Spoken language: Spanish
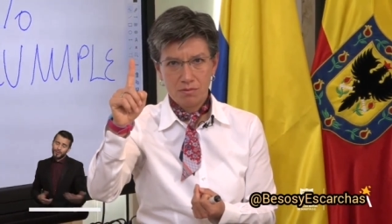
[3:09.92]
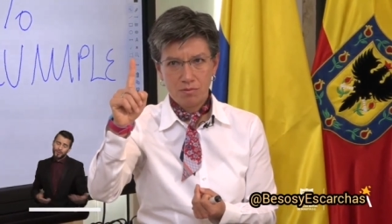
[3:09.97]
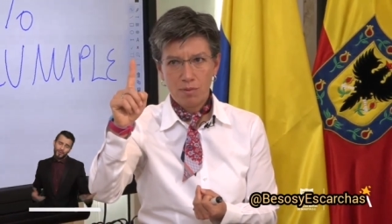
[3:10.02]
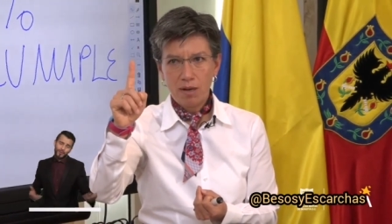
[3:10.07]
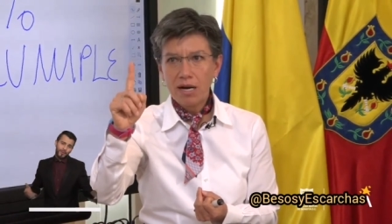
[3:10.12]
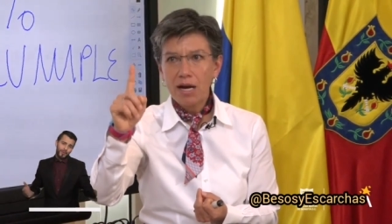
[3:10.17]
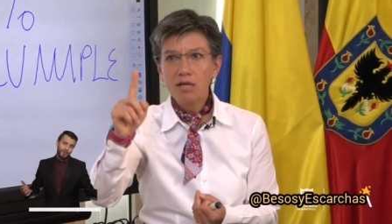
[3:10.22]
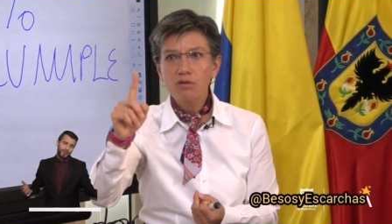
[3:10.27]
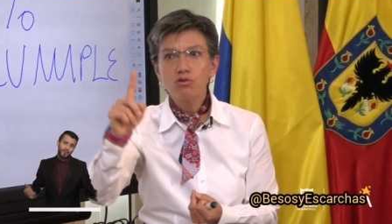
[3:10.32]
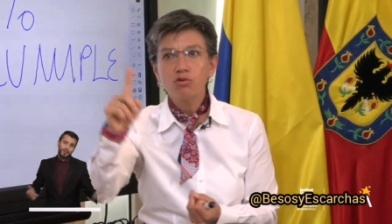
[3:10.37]

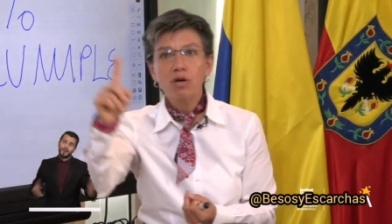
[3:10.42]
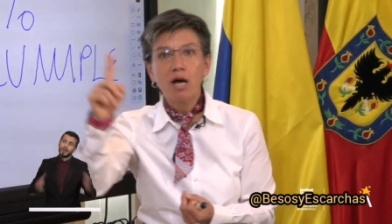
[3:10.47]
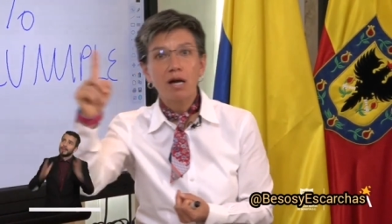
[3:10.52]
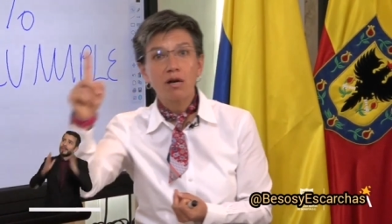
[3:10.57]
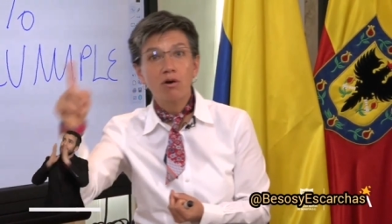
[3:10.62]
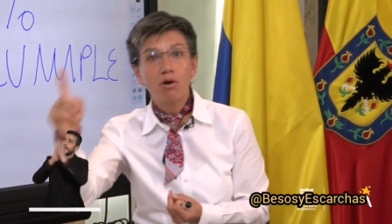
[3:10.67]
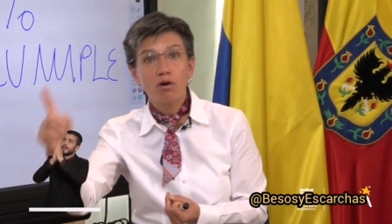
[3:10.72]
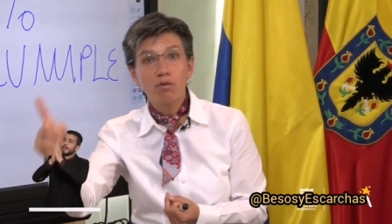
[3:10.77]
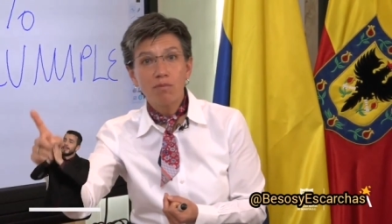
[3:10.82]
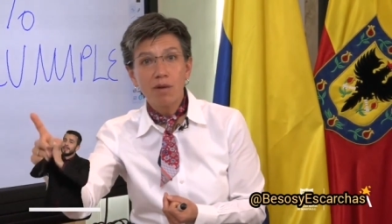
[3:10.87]
para
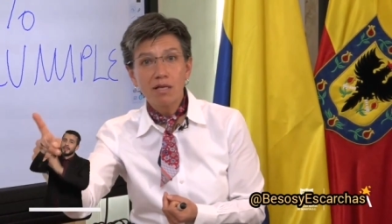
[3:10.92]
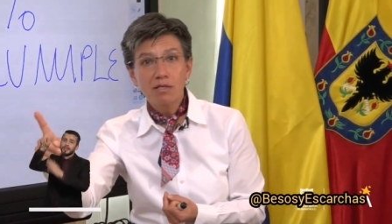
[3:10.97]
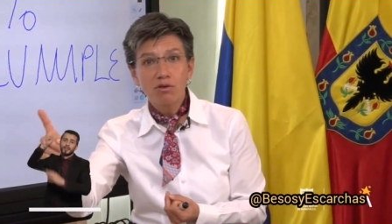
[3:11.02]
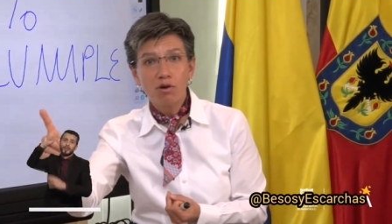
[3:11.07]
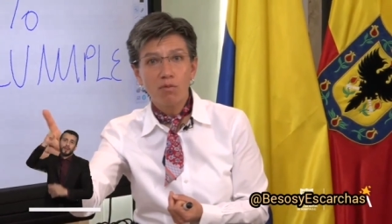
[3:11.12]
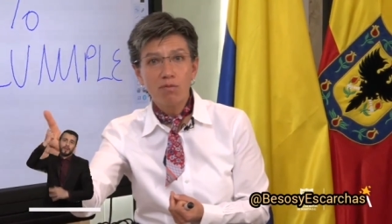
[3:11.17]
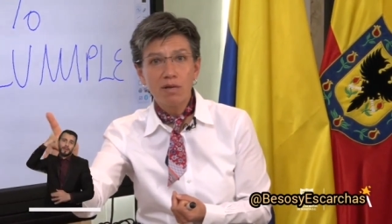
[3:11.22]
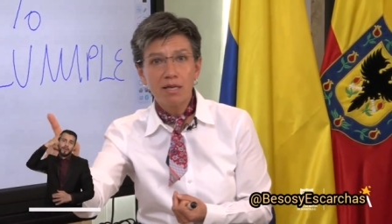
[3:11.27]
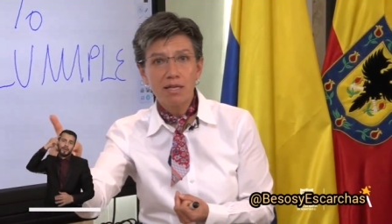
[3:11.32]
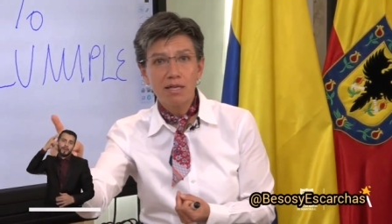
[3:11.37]
ayudar con más
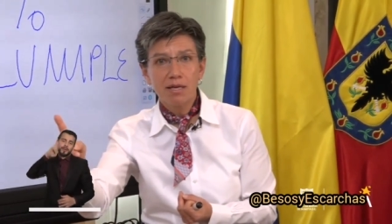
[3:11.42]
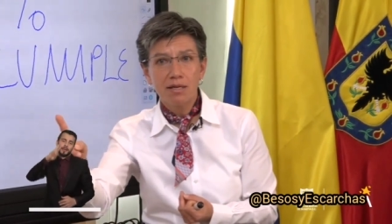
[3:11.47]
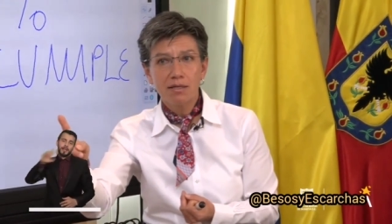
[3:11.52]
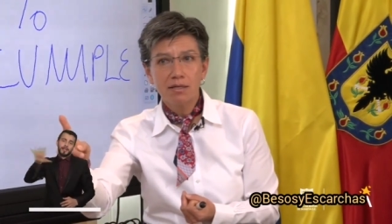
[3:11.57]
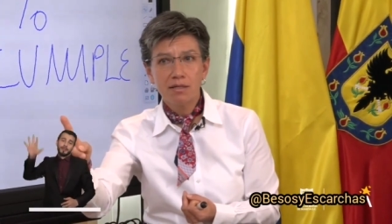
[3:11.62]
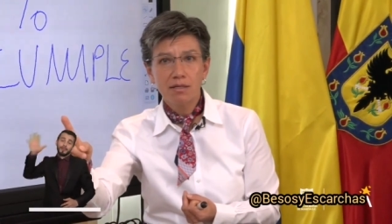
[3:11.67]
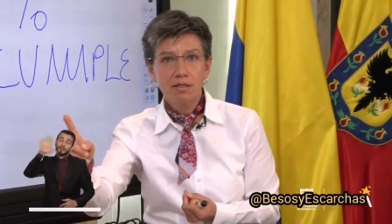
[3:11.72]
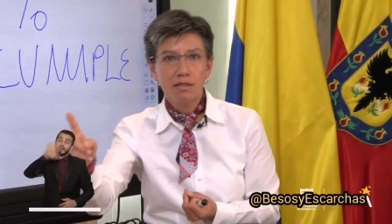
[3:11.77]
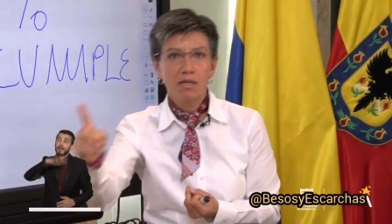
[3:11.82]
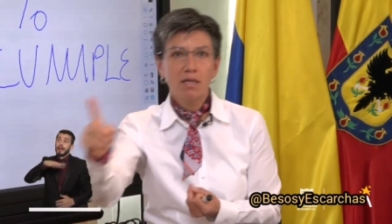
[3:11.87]
comida
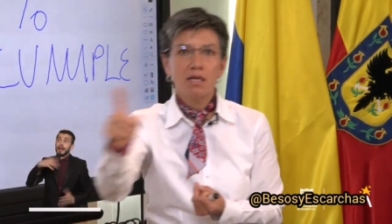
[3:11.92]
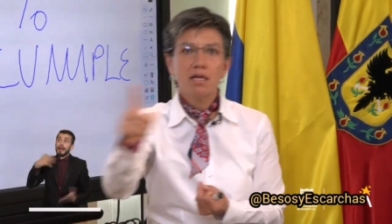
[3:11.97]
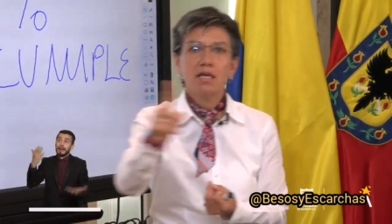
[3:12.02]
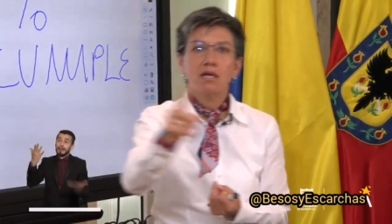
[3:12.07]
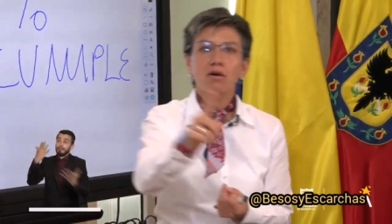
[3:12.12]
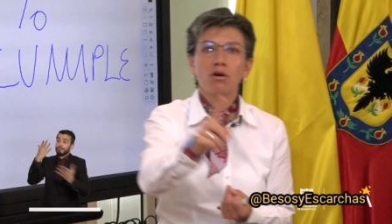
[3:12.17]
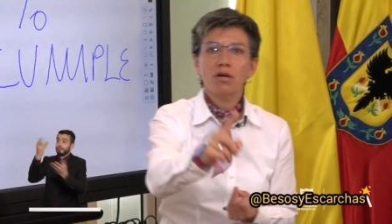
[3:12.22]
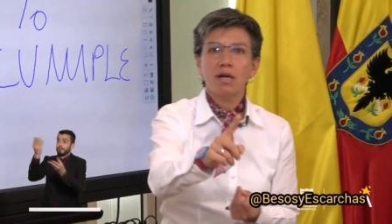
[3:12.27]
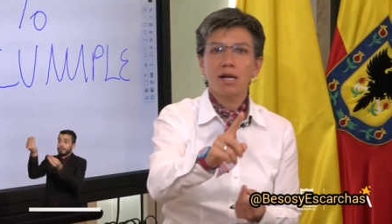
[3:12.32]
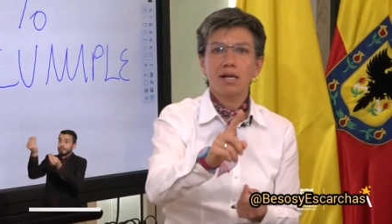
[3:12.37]
y
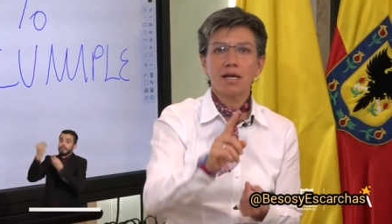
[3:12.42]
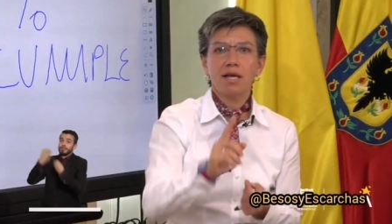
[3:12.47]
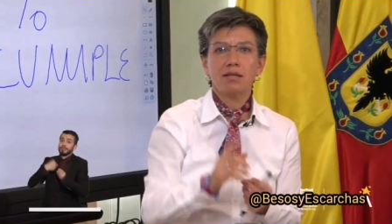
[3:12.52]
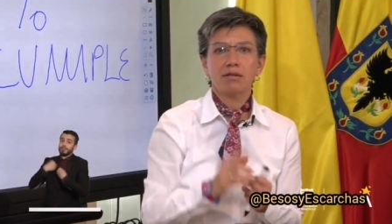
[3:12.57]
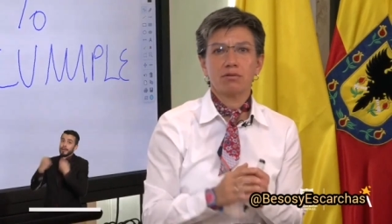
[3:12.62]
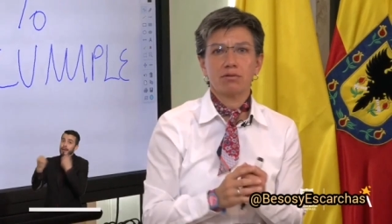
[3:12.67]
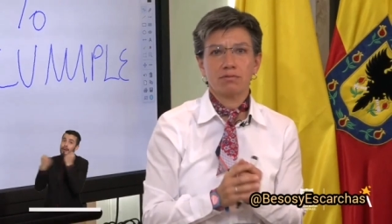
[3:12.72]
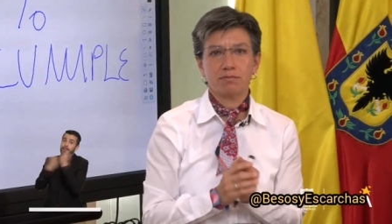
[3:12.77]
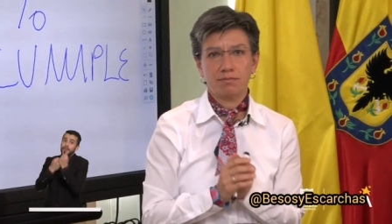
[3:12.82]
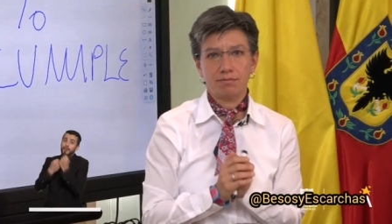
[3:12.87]
con
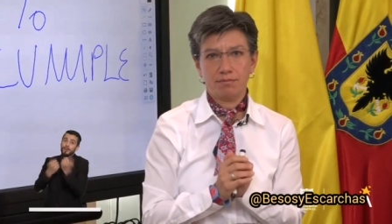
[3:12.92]
arriendo.